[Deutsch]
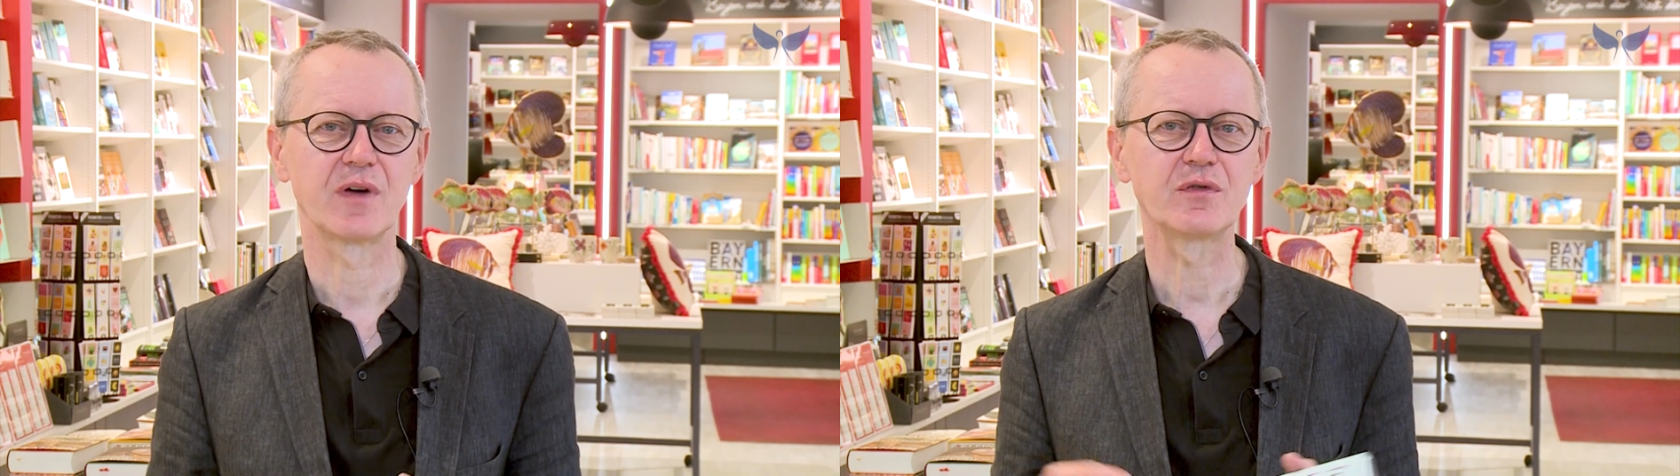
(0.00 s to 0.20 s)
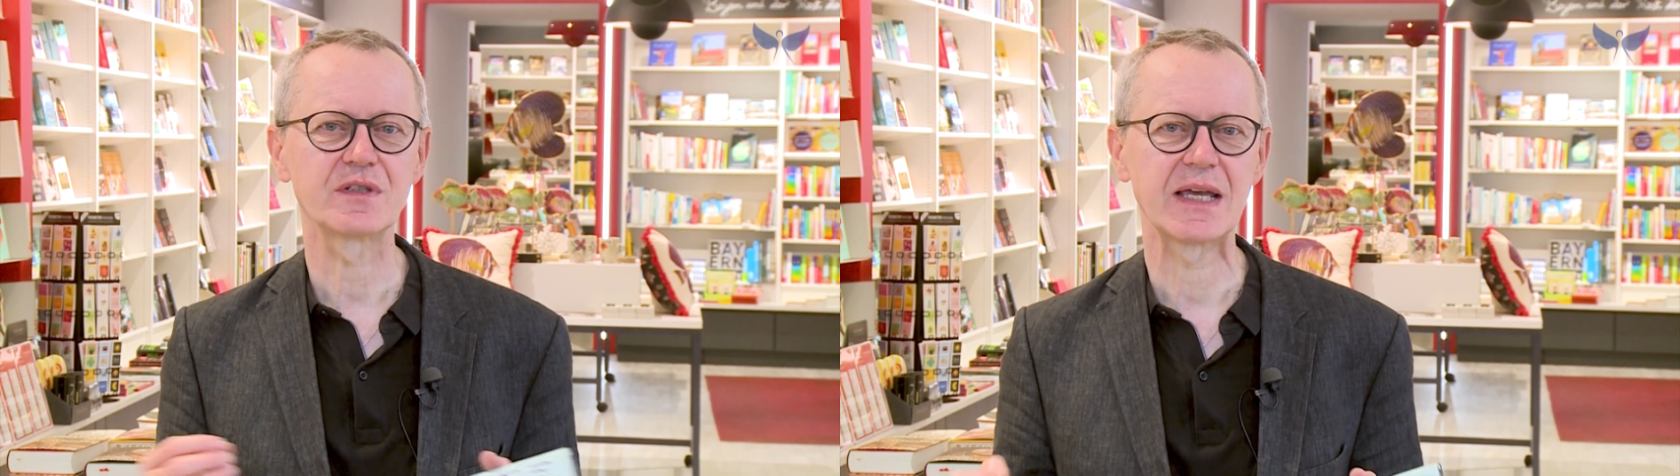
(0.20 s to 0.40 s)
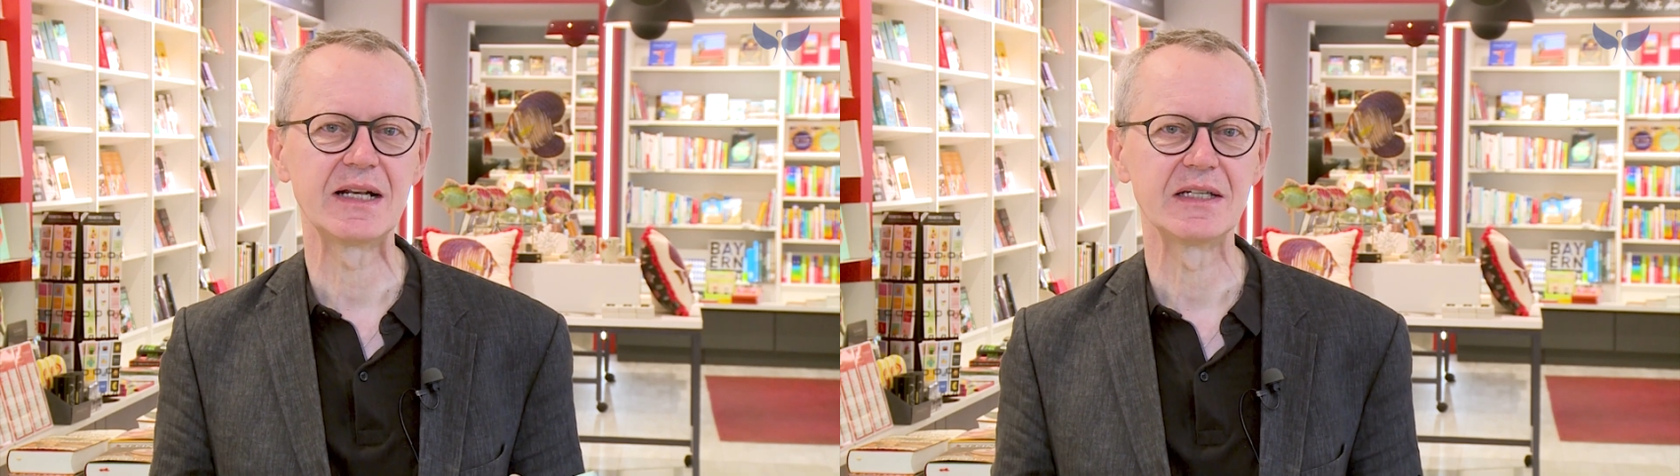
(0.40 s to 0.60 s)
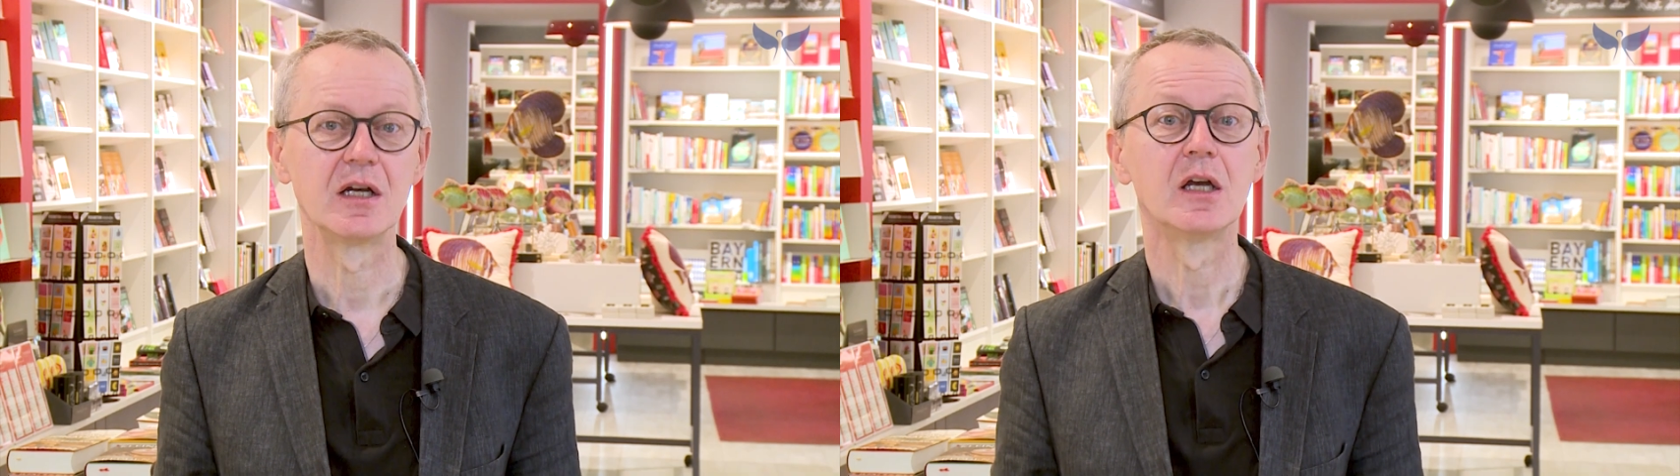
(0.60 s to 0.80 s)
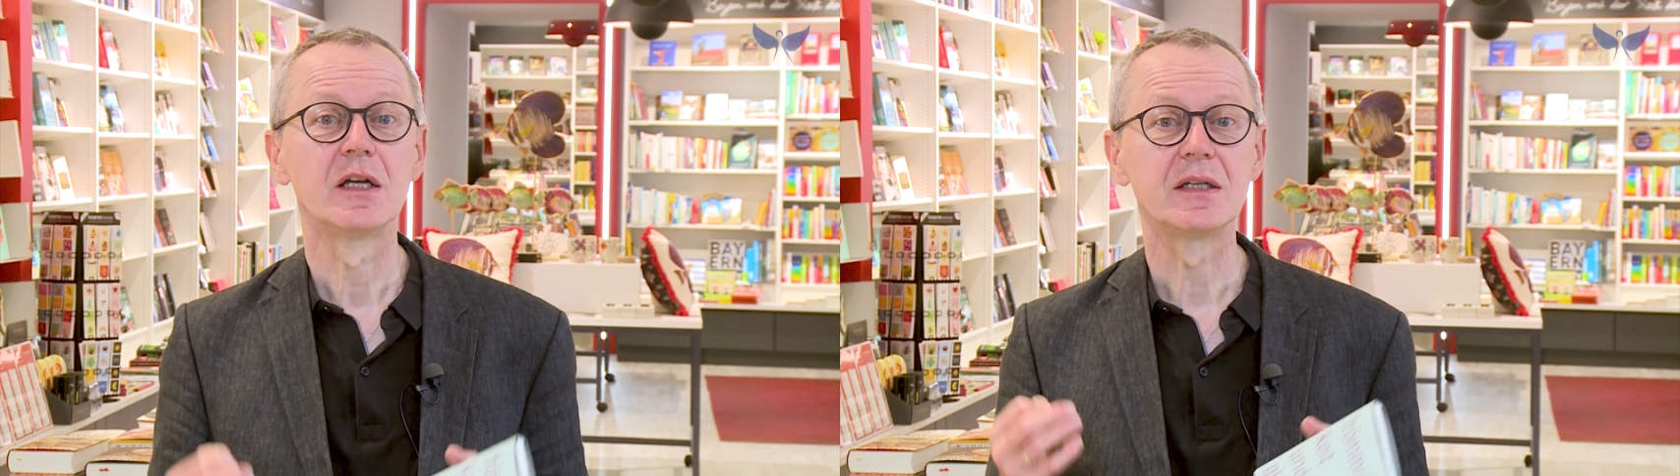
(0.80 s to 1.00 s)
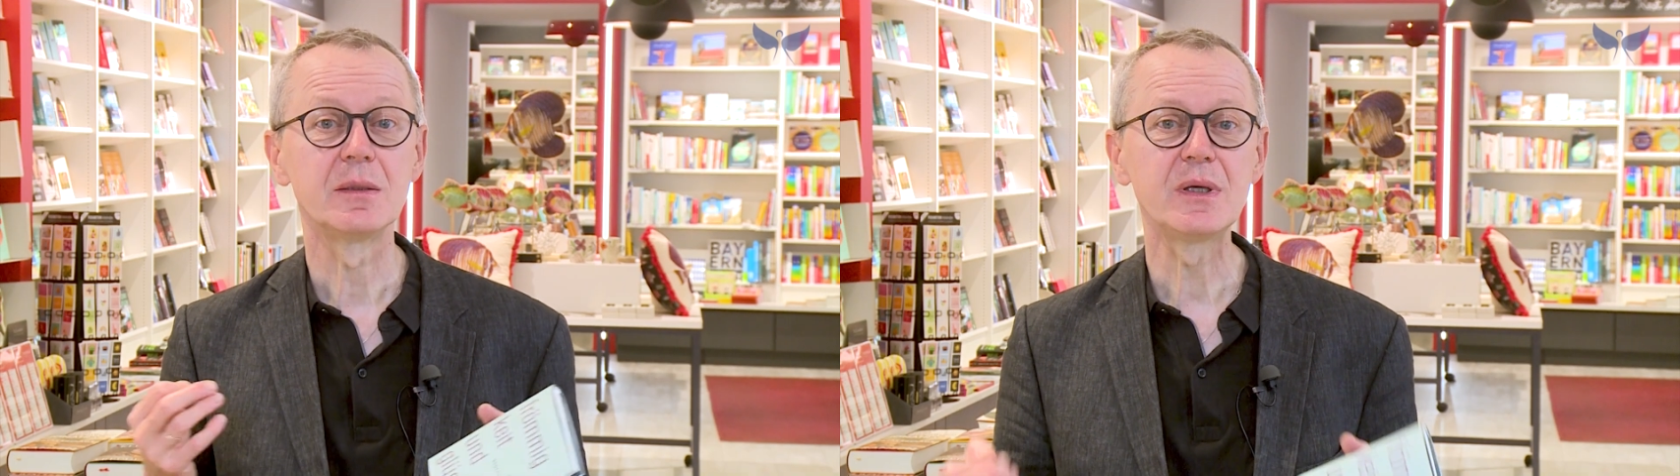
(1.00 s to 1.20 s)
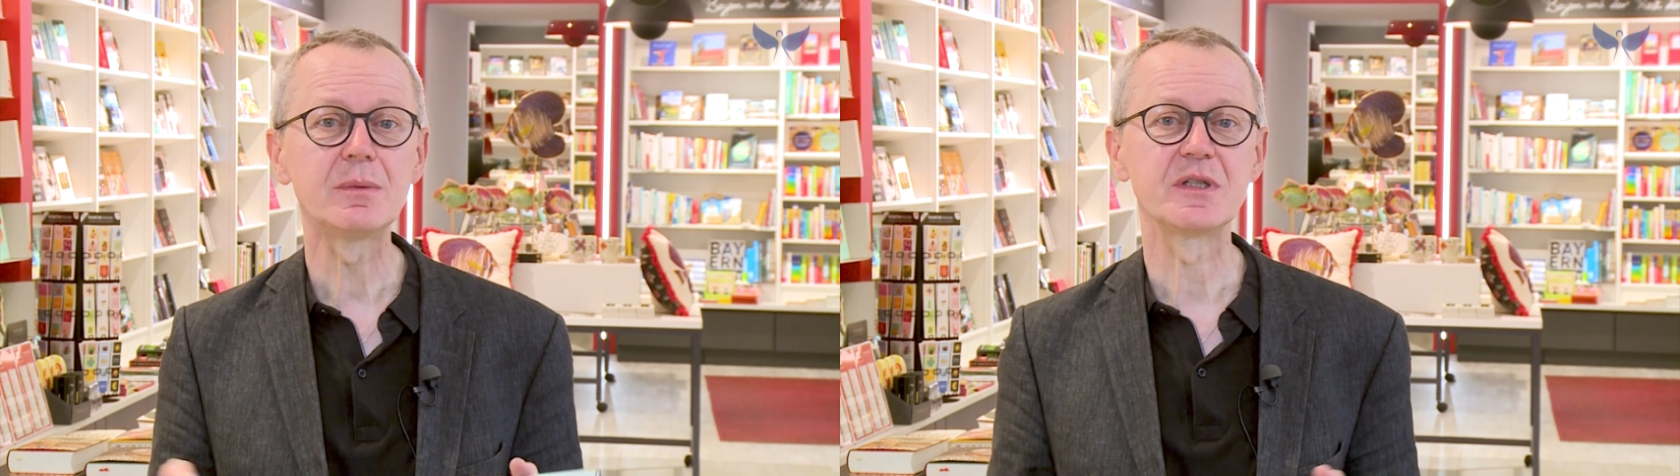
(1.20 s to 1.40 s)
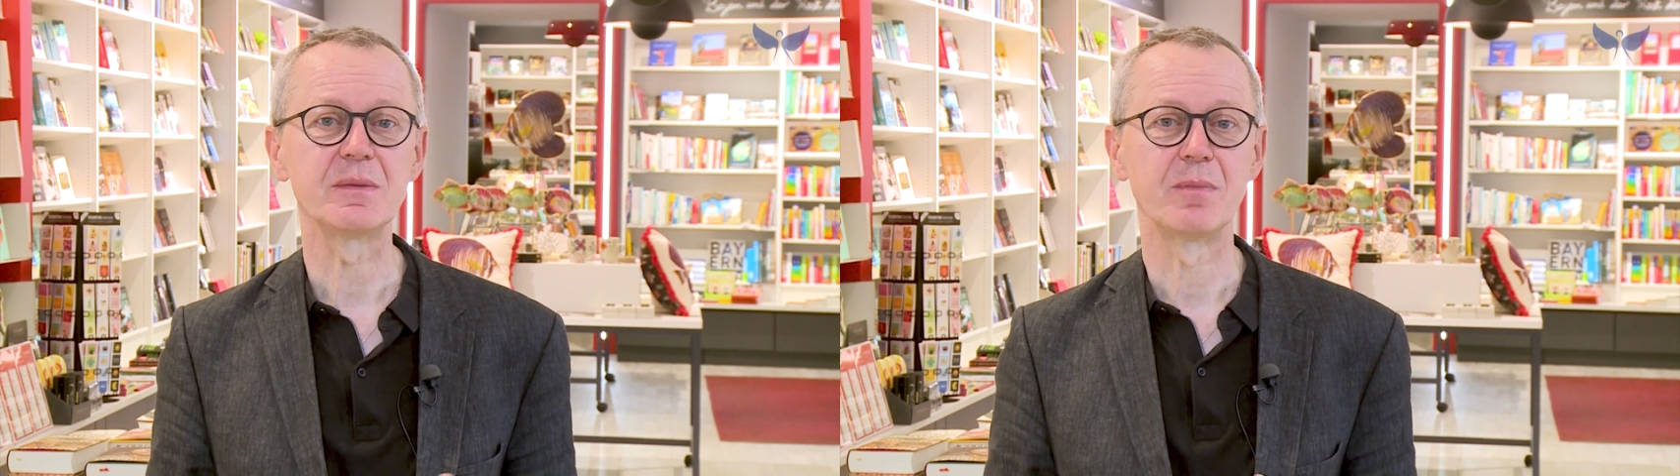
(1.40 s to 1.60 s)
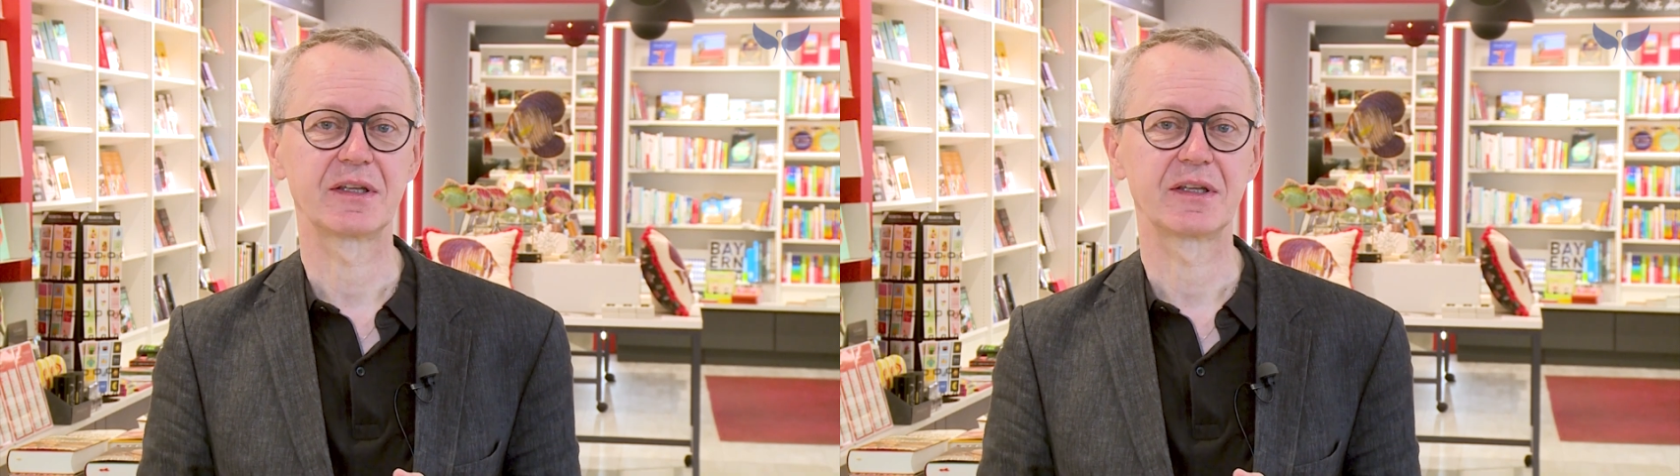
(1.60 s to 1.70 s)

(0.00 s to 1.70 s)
aufs Geld. Die Bibel sieht